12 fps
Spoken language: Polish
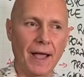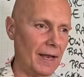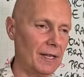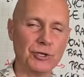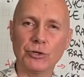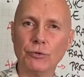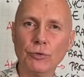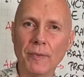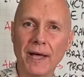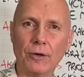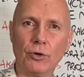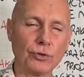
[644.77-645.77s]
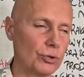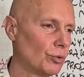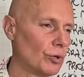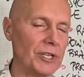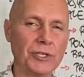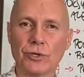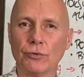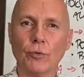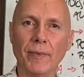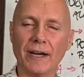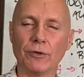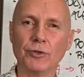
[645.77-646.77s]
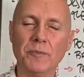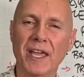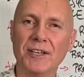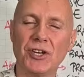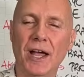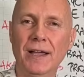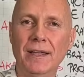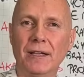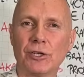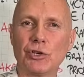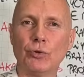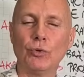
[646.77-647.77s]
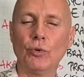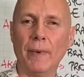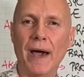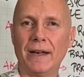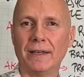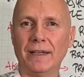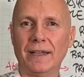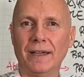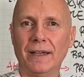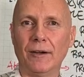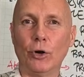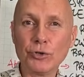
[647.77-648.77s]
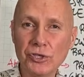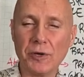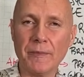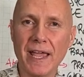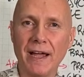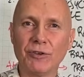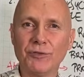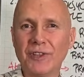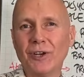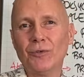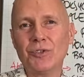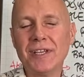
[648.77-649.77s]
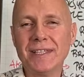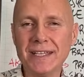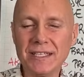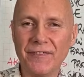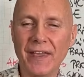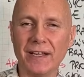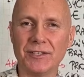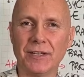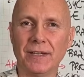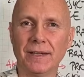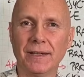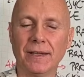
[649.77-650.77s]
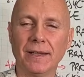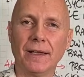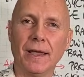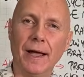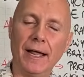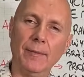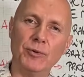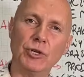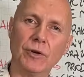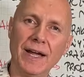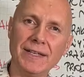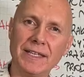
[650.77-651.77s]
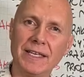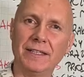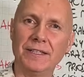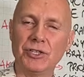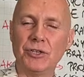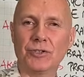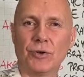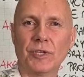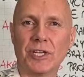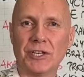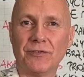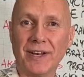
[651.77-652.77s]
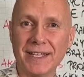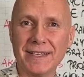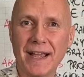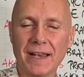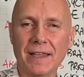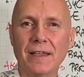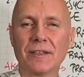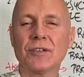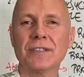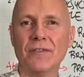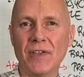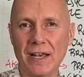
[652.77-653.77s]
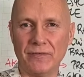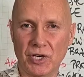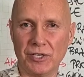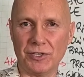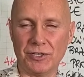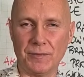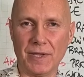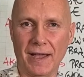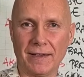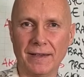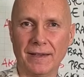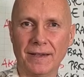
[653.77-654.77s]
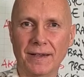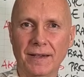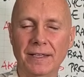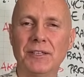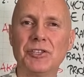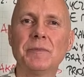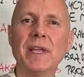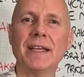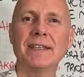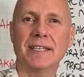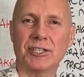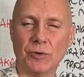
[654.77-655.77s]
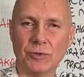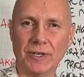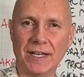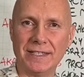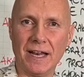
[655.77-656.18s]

Ale czy umarł od kuli, czy umarł od miecza, czy umarł e, od ziemniaków, tego już nikt nie stwierdzi. Ale przy okazji, kiedy ci żołnierze wracali, zostawiali wszędzie ziemniaki. I te ziemniaki zaczęły do nas